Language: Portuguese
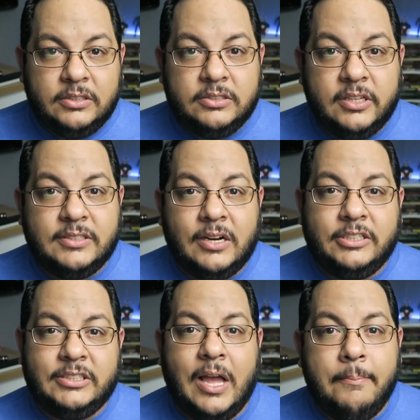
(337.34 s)
tristeza. Ela
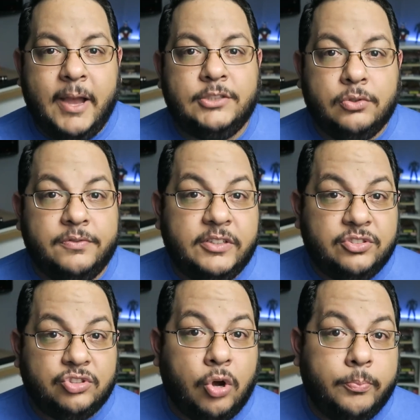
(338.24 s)
está mais uma vez
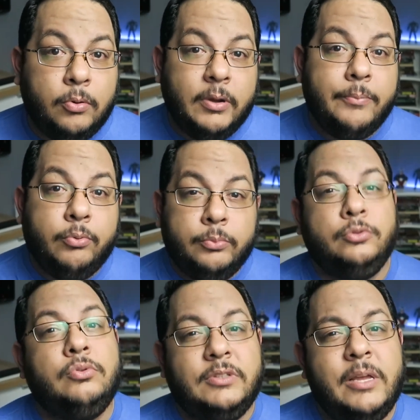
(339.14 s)
só, porque por
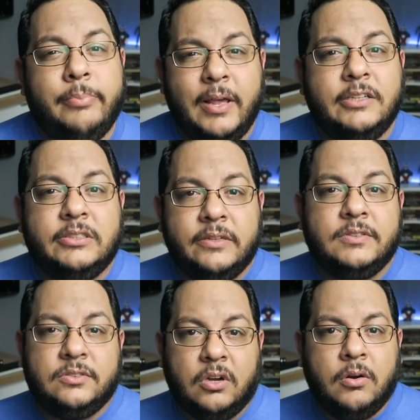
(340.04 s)
muito tempo ela esteve
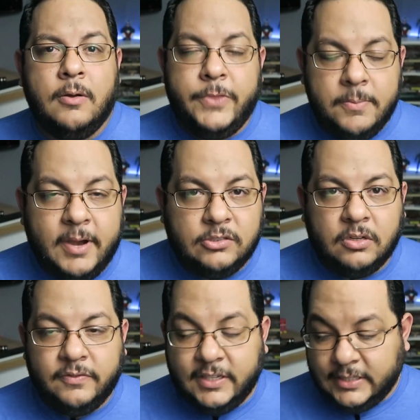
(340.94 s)
só e mais
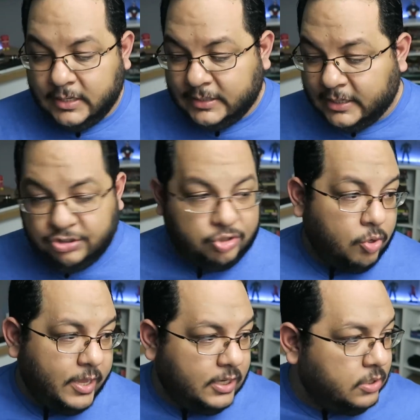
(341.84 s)
uma vez ela está
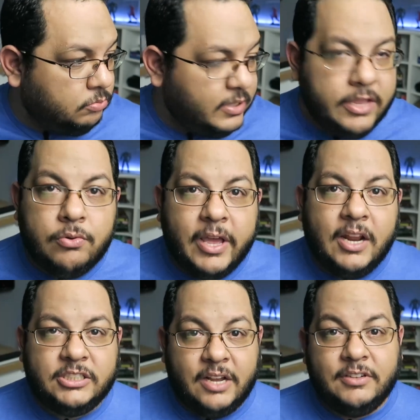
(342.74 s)
só, ela não tem o que
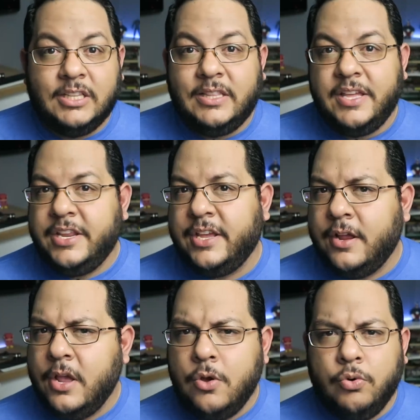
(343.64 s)
ela achava que teria,
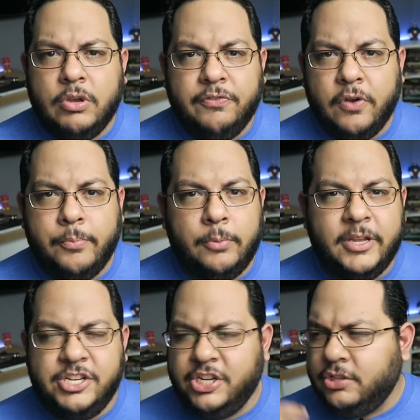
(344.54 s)
o que foi
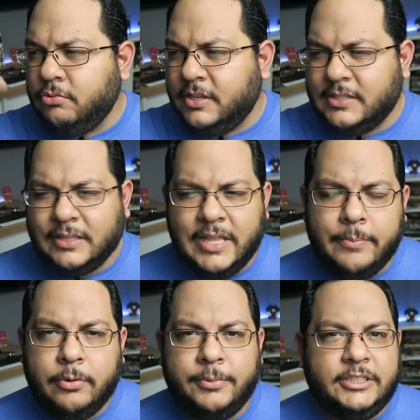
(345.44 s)
prometido, o lance da terra
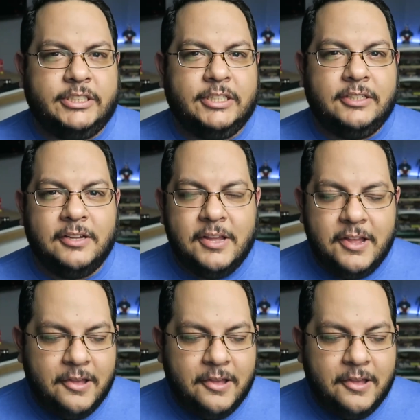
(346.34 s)
prometida.